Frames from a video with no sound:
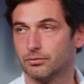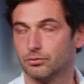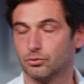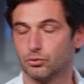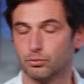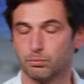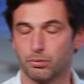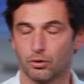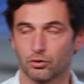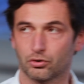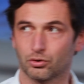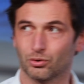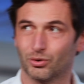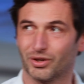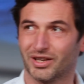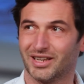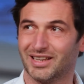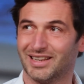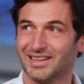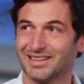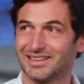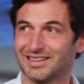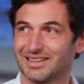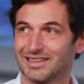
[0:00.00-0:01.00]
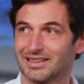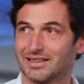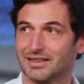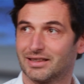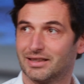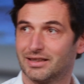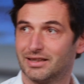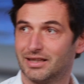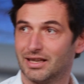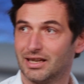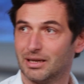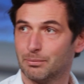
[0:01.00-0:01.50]
Nous pensons électrique
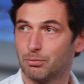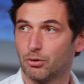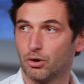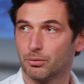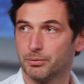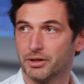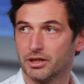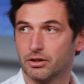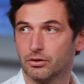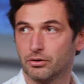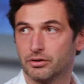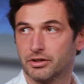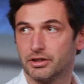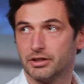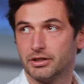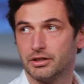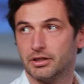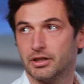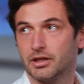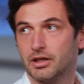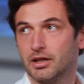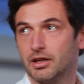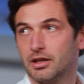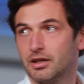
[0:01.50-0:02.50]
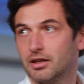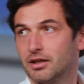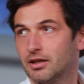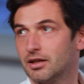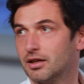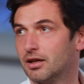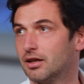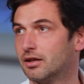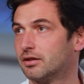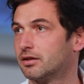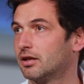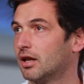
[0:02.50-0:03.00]
dès les premiers croquis,
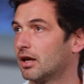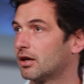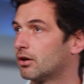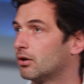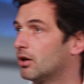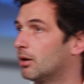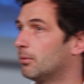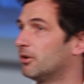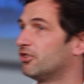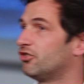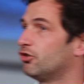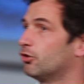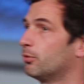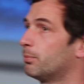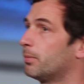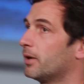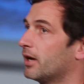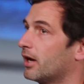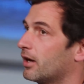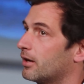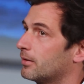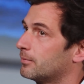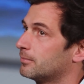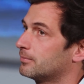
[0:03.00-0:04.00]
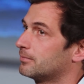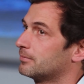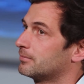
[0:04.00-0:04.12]
et c'est là que la magie opère.